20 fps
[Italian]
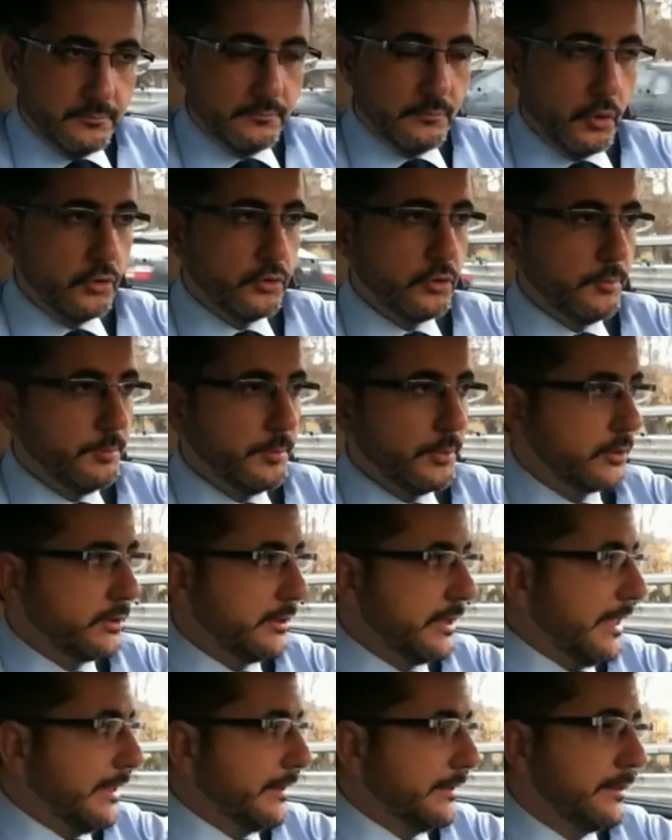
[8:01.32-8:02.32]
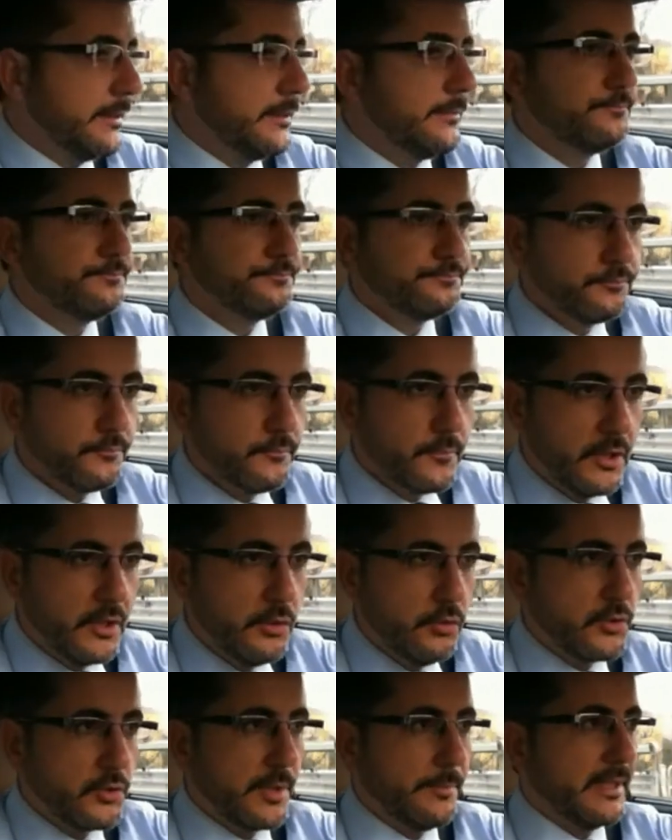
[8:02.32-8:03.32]
molto importanti.
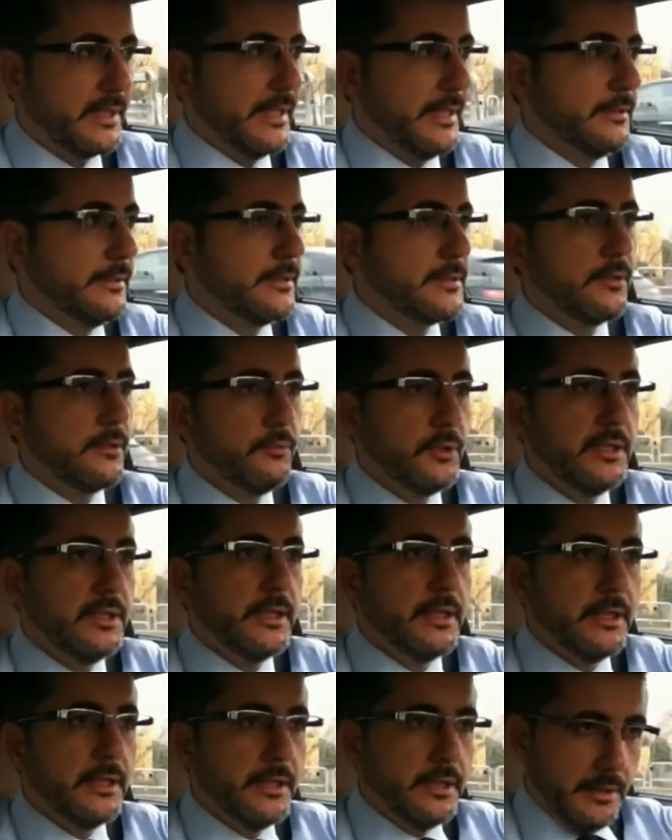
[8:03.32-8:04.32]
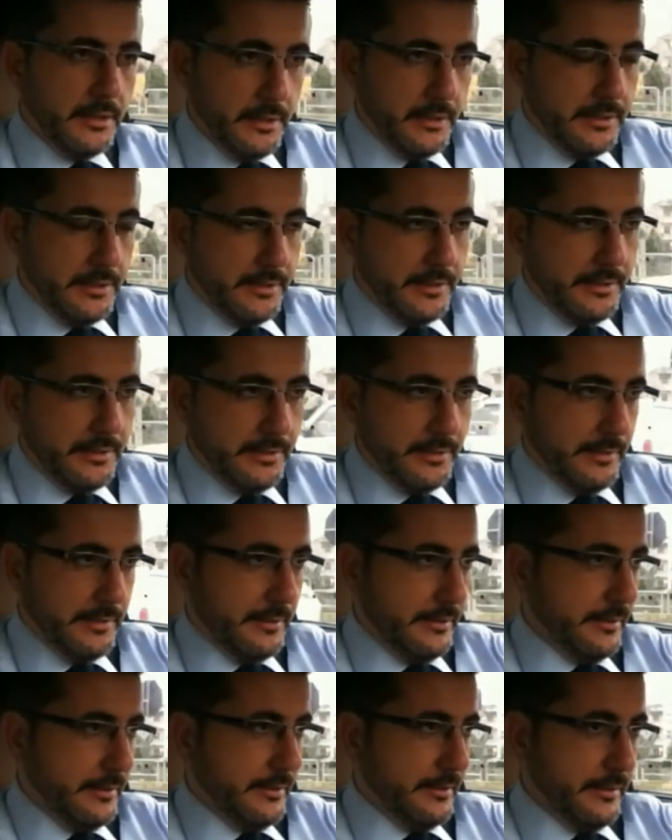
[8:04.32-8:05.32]
Chiusa parentesi. Quindi eh,
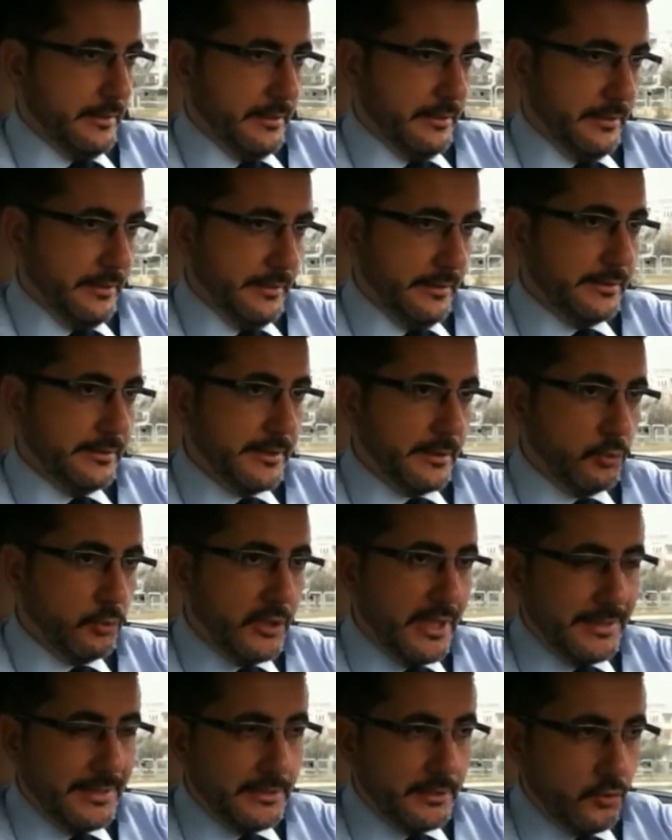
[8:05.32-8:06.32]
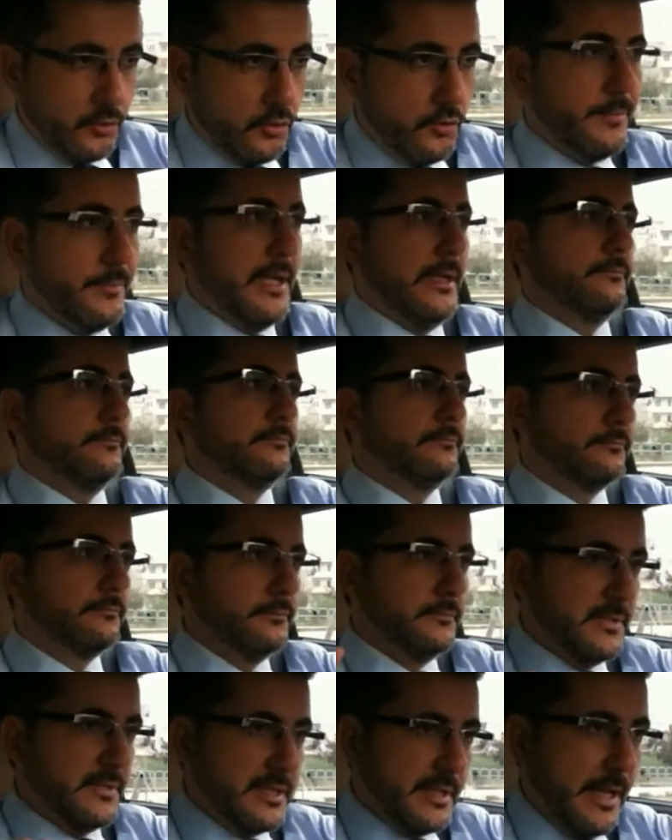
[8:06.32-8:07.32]
il Tribunale di Roma,
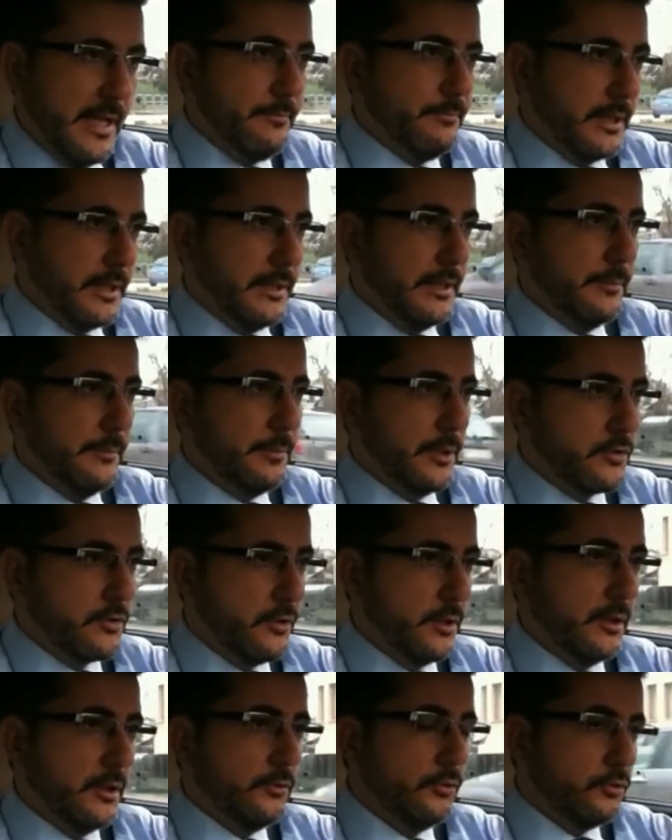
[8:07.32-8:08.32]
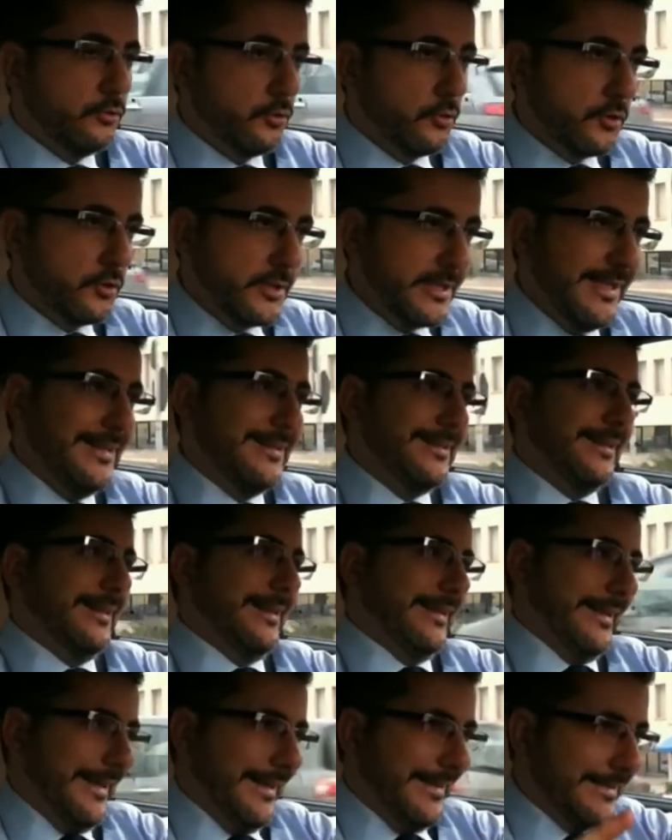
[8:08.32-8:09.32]
sempre nella persona del dottor Rossetti,
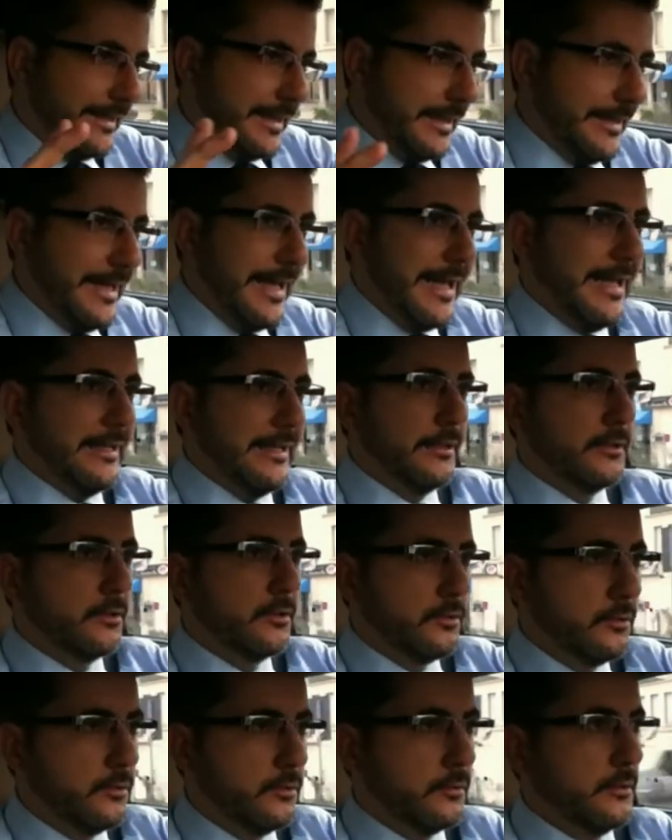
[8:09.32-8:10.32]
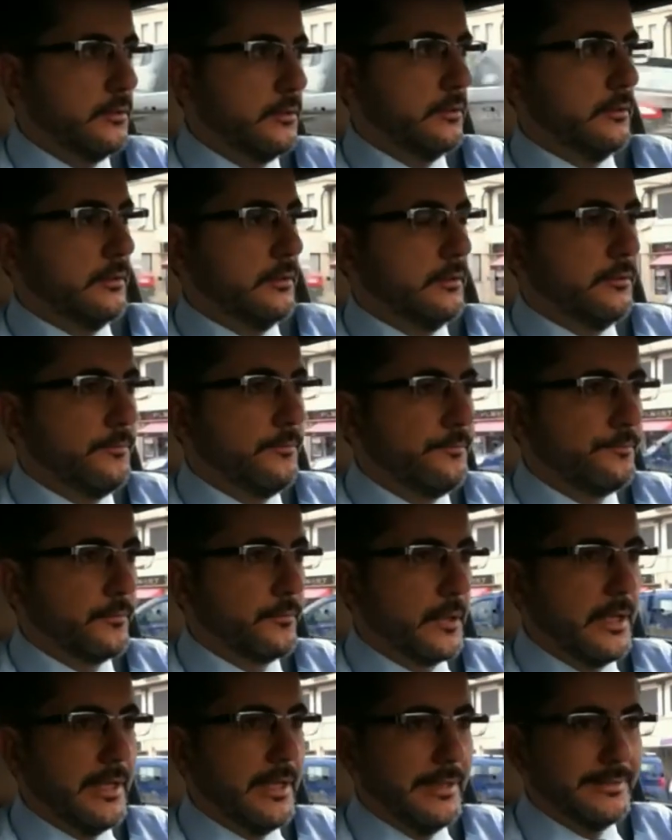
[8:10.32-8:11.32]
che tra l'altro
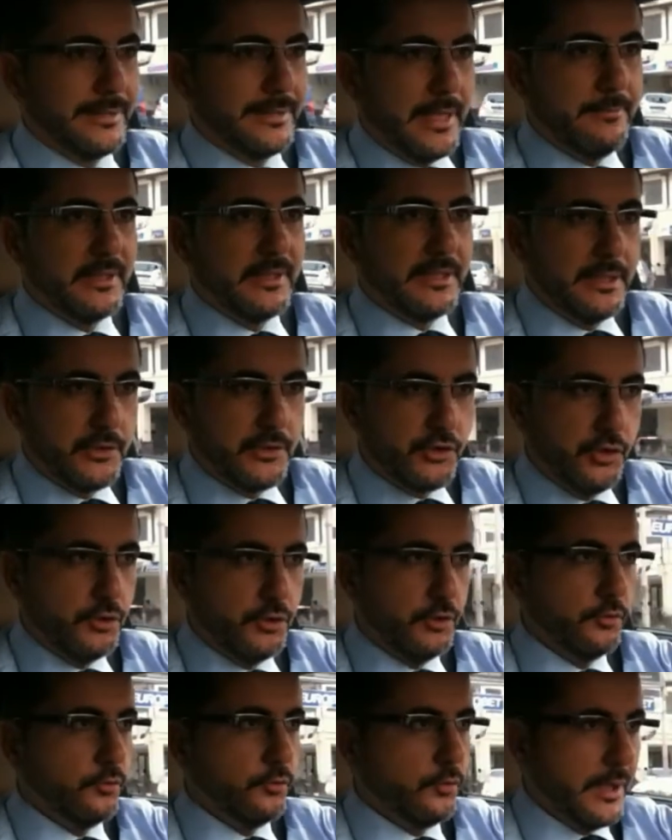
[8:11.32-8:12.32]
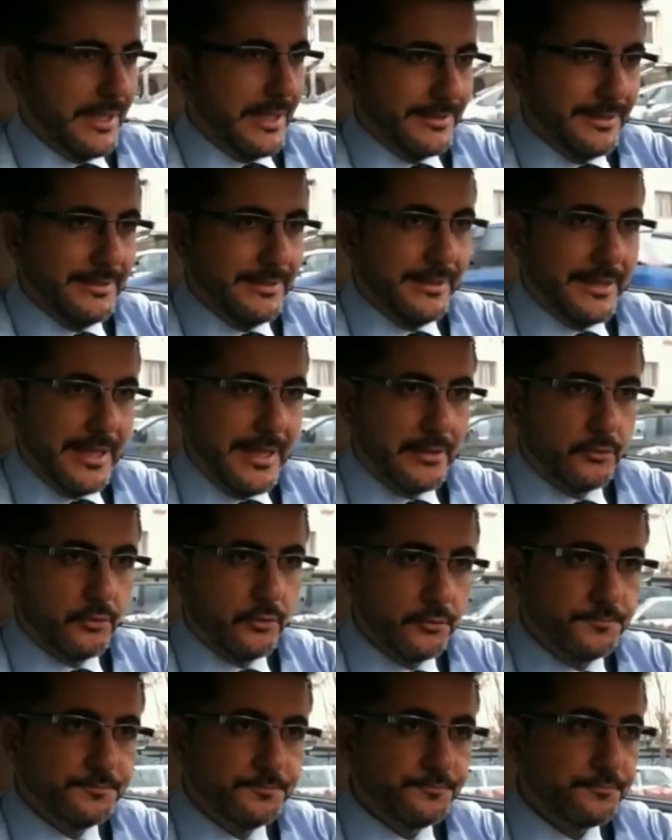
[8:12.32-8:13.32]
eh, al tema della CTU ha dedicato,